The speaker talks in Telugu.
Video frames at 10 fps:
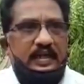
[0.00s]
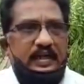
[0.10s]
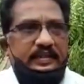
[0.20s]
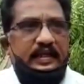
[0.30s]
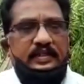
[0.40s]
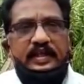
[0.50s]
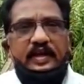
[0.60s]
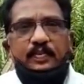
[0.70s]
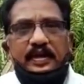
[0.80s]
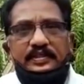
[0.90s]
అయితే
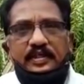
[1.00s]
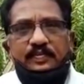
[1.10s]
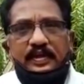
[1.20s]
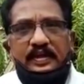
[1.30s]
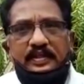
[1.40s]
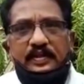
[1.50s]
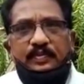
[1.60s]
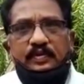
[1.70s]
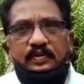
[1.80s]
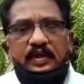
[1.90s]
అదరే పడాంజర పర్లేదు
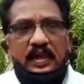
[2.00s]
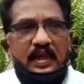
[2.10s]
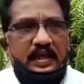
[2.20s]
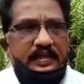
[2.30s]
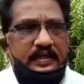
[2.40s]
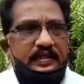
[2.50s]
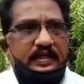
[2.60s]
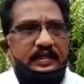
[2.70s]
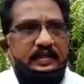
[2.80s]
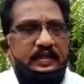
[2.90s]
ఇప్పుడు
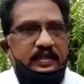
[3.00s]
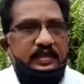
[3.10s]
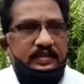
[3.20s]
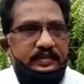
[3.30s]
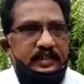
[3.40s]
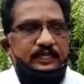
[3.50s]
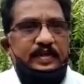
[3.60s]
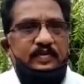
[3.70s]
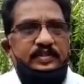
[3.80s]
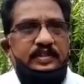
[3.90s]
అన్నిటికీ
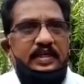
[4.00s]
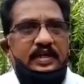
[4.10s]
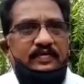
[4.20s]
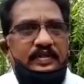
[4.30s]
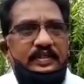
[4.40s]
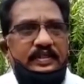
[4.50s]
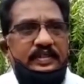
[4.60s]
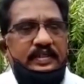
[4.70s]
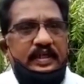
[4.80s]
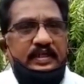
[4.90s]
ట్రీట్మెంట్ వచ్చింది కాబట్టి
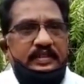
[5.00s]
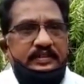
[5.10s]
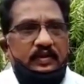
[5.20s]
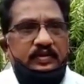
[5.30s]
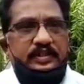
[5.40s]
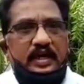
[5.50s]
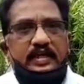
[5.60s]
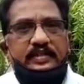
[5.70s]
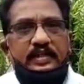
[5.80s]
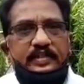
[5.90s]
తగు
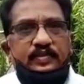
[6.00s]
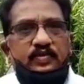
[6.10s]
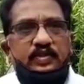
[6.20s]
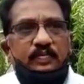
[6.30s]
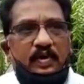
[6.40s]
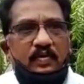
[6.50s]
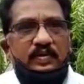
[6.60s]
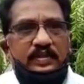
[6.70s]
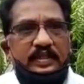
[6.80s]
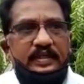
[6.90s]
జాగ్రత్తలు తీసుకుంటే
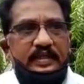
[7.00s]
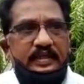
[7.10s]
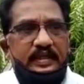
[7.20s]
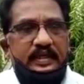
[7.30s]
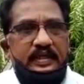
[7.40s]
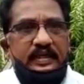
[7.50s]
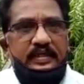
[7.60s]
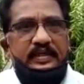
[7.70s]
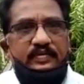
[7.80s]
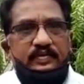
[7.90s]
బాగుంటుందని
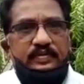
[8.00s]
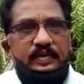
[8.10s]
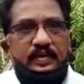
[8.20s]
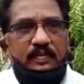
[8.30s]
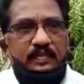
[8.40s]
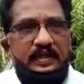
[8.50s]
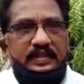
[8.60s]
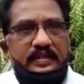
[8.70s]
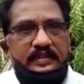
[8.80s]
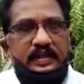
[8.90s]
నేను మీ అందరికీ